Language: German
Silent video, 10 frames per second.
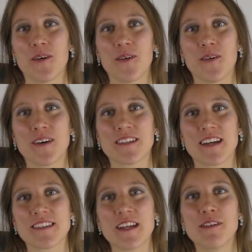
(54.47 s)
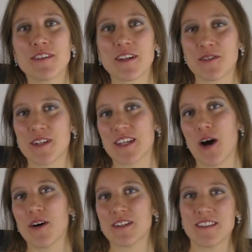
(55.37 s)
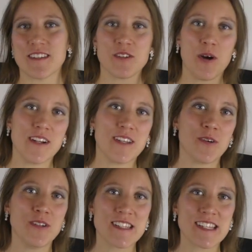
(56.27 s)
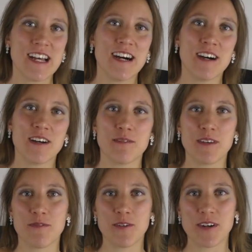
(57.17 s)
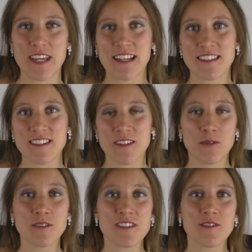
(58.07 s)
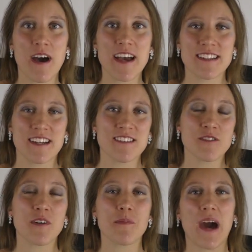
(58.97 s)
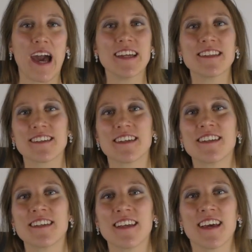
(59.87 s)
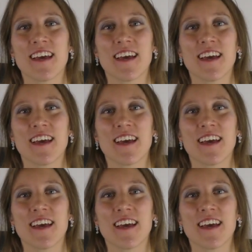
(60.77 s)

Und das hilft natürlich auch, diese tollen Künstler wie Florianzen und so weiter zu verbreiten.